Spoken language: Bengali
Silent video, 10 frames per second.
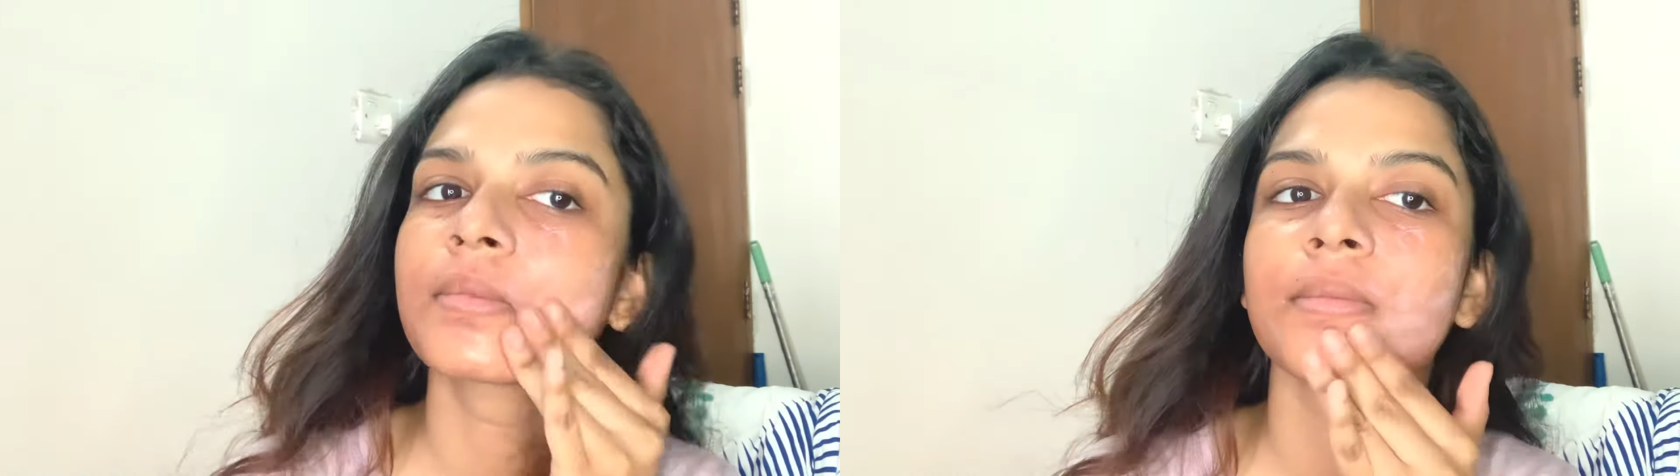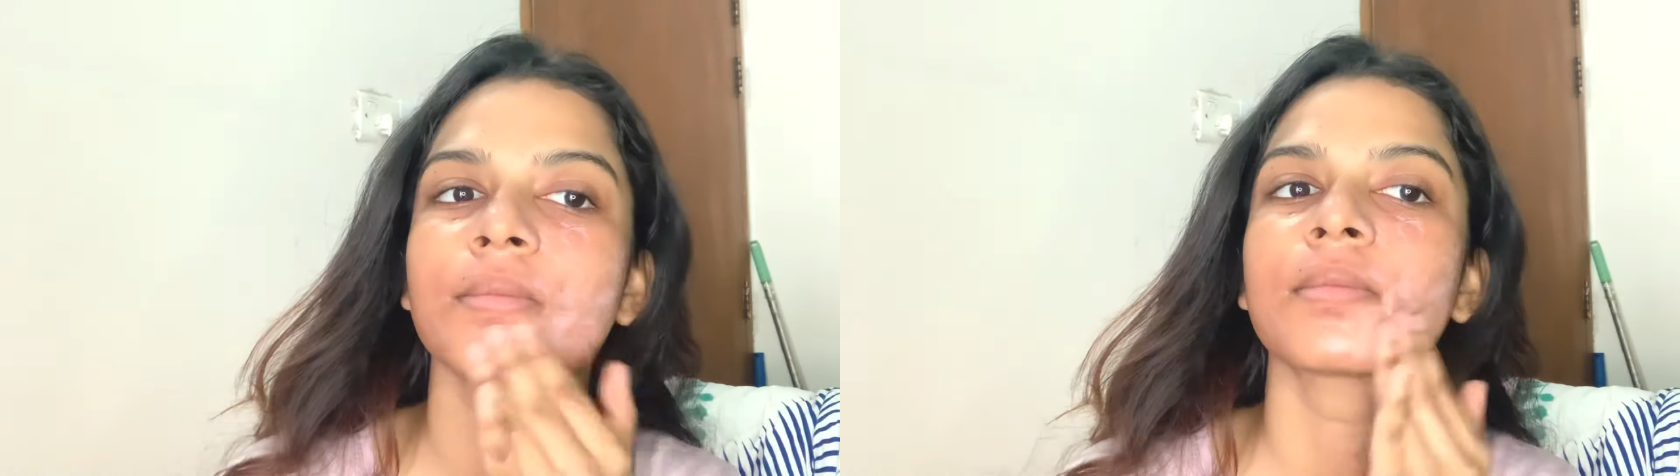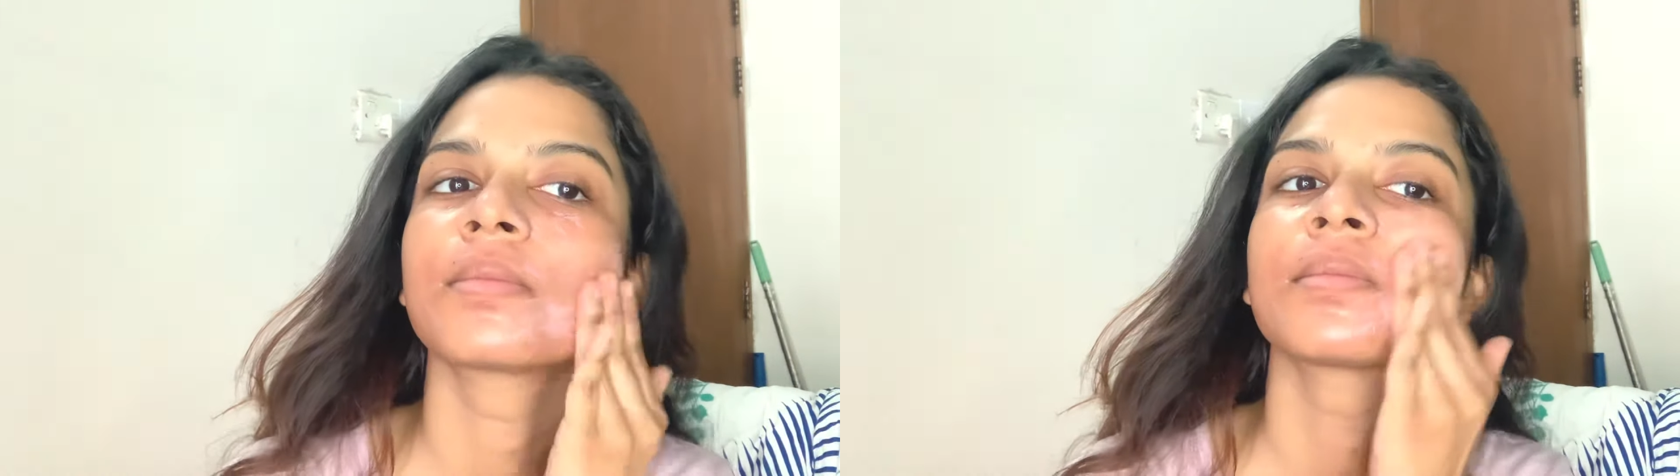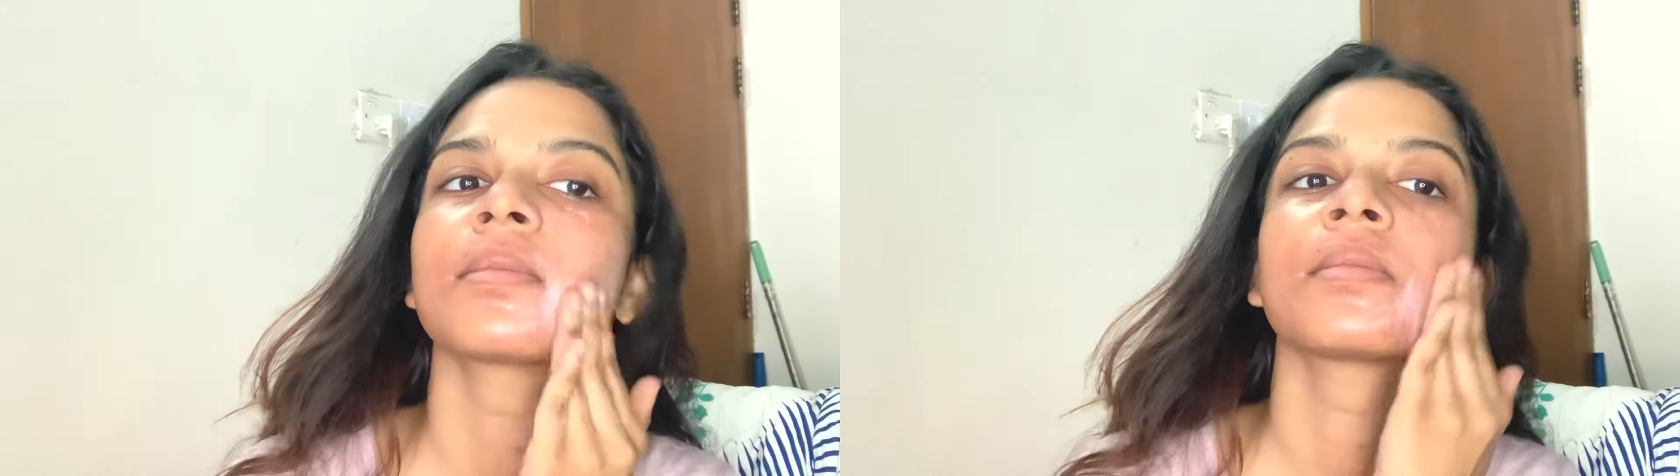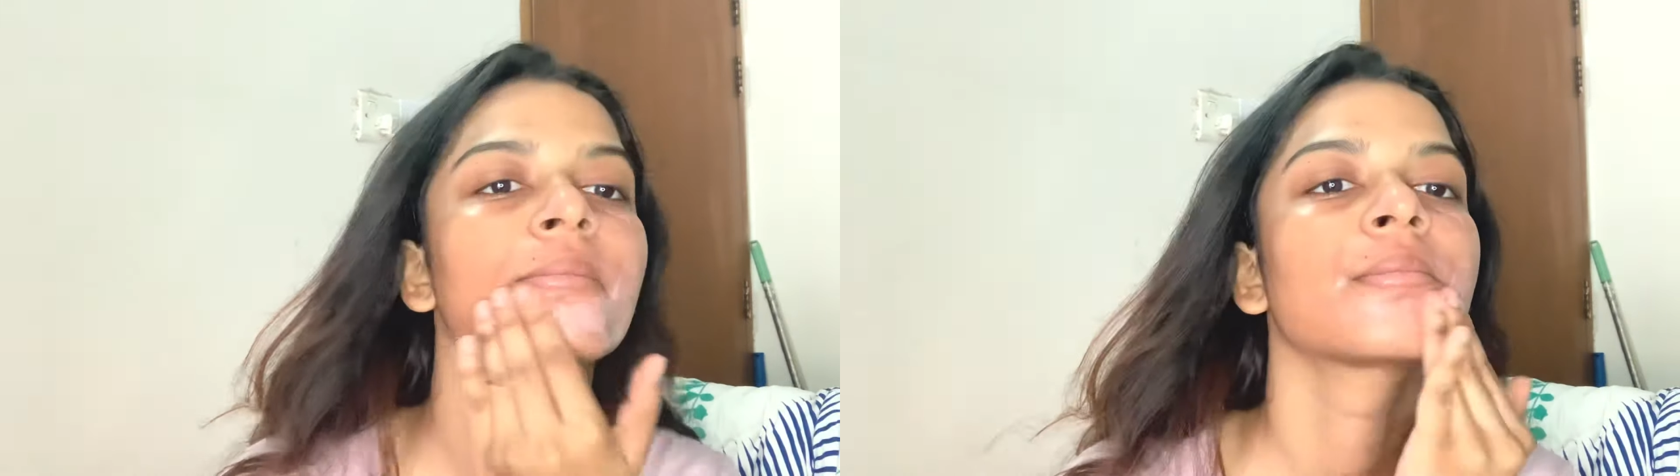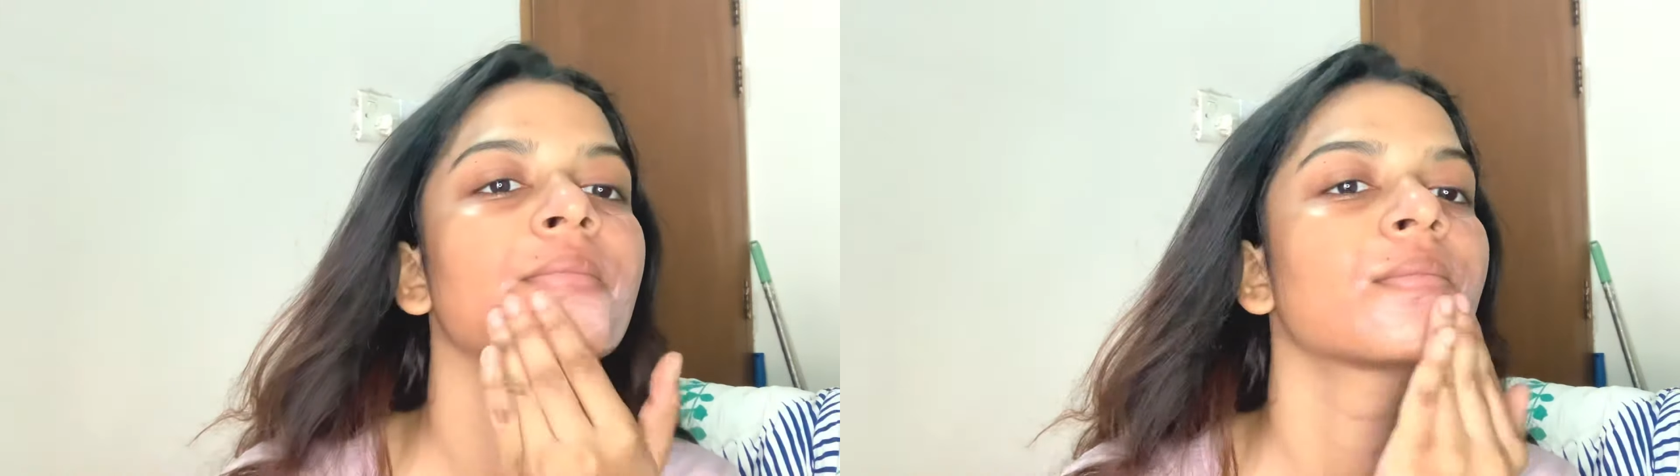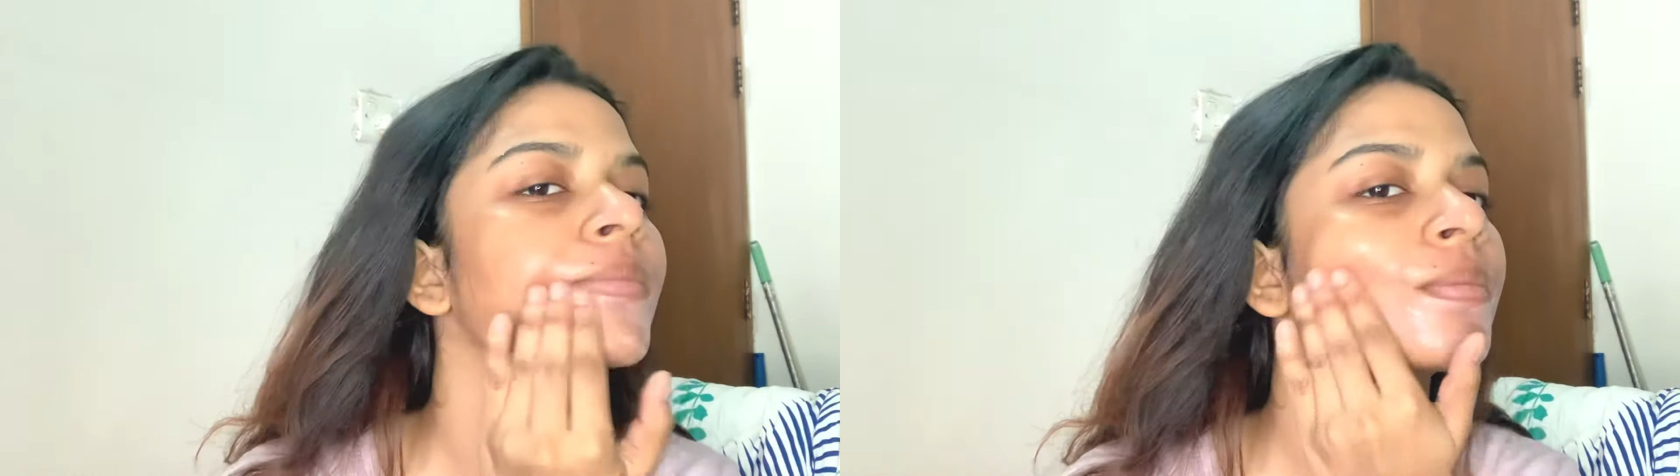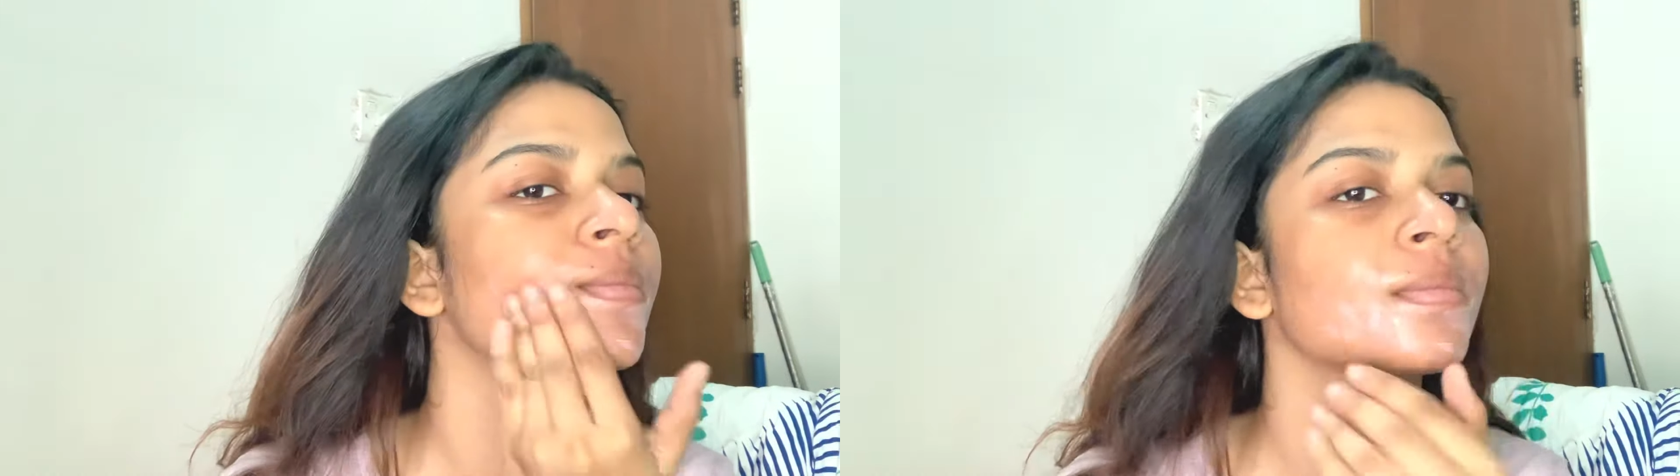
আই এরিয়া টাচ না করে